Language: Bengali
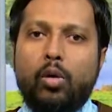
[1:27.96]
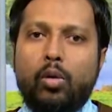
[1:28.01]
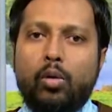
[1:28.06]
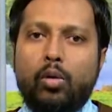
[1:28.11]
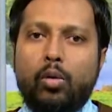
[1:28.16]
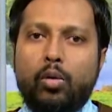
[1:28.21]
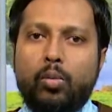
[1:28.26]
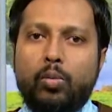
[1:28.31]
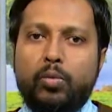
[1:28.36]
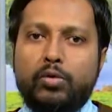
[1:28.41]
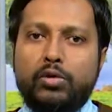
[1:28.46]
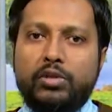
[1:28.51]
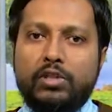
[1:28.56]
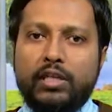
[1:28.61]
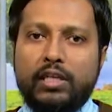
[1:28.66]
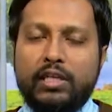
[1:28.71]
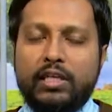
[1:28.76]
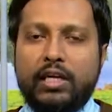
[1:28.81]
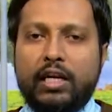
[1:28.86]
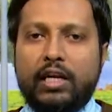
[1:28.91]
উপস্থিত
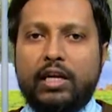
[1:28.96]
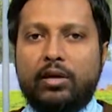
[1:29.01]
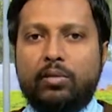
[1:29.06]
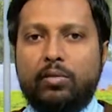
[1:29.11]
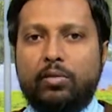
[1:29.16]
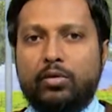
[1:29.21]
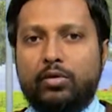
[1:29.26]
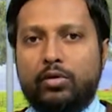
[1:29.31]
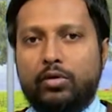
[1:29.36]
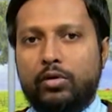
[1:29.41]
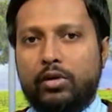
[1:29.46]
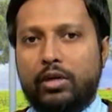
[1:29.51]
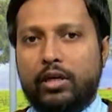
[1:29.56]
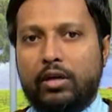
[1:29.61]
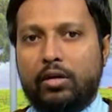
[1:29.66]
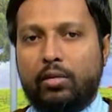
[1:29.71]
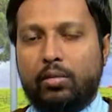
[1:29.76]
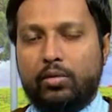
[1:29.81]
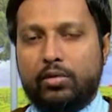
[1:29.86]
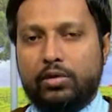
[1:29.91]
জ্ঞানের মতো এই
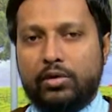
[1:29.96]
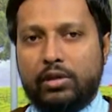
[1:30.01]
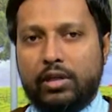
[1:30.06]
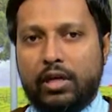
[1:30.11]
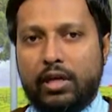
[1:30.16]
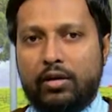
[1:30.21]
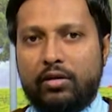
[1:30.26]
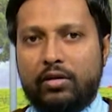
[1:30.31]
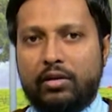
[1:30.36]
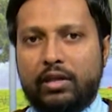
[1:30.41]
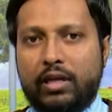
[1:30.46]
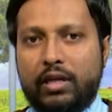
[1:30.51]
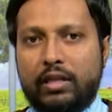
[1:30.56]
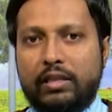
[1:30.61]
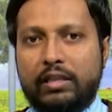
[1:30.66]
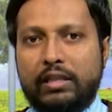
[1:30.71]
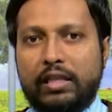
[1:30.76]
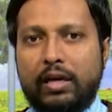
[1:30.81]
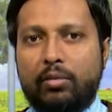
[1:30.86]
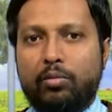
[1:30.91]
অবস্থা অর্থাৎ
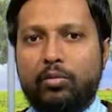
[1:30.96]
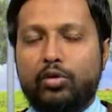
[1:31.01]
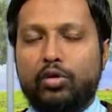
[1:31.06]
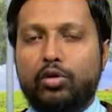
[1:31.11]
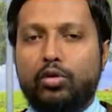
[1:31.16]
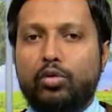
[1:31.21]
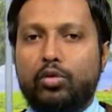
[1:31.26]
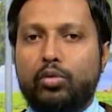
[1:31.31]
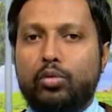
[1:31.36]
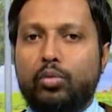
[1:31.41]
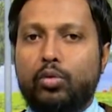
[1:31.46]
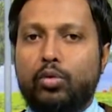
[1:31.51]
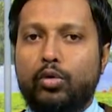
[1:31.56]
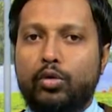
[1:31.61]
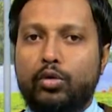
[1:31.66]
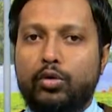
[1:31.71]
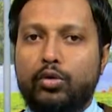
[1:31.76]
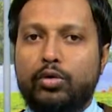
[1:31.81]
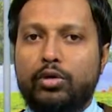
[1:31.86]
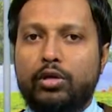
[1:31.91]
যার মধ্যে কোনো ভুল
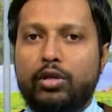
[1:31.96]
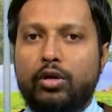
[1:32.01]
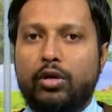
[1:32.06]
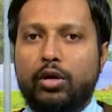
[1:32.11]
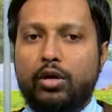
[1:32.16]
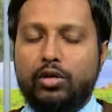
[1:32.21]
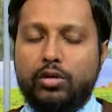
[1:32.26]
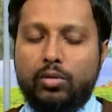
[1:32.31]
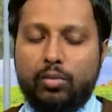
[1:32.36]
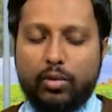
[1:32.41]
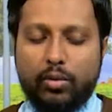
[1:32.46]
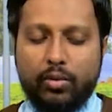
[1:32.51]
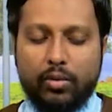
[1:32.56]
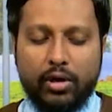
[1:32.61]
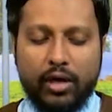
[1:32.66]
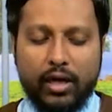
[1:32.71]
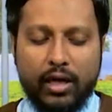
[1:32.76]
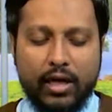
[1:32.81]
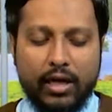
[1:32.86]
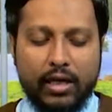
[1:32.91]
ত্রুটি হওয়ার সম্ভাবনা
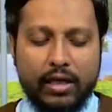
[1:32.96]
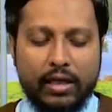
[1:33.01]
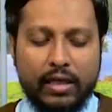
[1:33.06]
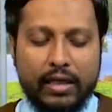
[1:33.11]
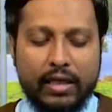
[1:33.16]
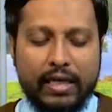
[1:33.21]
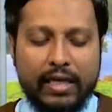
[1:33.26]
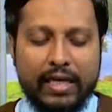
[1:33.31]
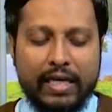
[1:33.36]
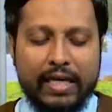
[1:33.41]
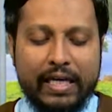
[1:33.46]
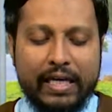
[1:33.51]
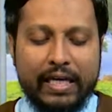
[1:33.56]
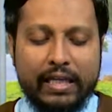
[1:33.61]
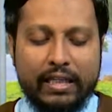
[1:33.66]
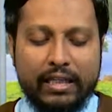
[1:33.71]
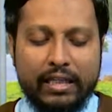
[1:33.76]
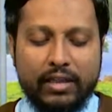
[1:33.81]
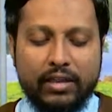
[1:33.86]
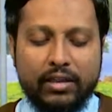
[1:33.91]
নাই
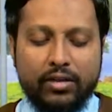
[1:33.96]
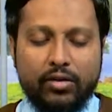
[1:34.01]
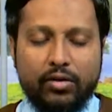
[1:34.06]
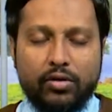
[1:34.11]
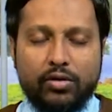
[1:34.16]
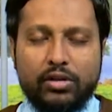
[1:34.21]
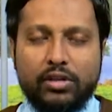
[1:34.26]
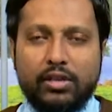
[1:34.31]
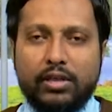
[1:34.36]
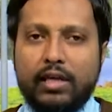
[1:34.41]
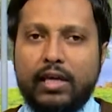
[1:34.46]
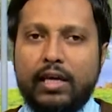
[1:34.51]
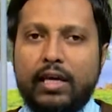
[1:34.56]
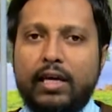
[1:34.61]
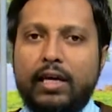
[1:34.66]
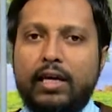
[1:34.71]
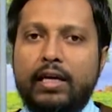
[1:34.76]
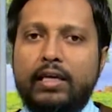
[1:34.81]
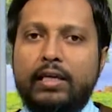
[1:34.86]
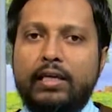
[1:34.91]
তৃতীয় হচ্ছে
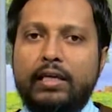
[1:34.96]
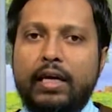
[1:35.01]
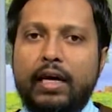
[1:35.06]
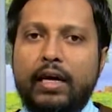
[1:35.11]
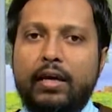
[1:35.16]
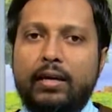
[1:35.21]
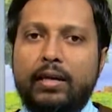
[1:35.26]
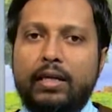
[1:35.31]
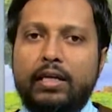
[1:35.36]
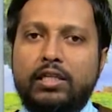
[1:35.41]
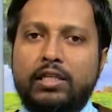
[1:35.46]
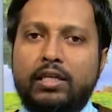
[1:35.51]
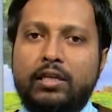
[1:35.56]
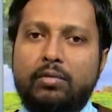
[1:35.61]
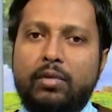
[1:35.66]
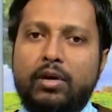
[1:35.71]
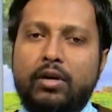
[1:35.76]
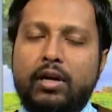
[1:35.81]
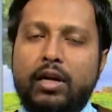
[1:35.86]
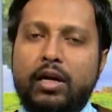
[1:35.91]
এই জ্ঞানের
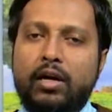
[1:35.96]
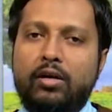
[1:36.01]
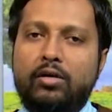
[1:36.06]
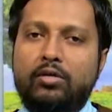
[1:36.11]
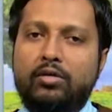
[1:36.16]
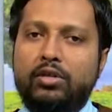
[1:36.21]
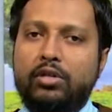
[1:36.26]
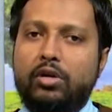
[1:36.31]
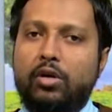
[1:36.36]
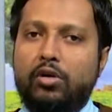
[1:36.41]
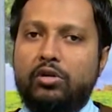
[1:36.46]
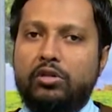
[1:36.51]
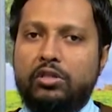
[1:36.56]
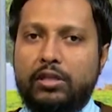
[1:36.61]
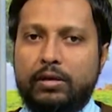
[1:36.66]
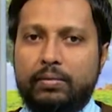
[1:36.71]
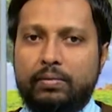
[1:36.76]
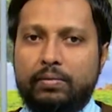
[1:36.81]
সীমানা হচ্ছে অসীম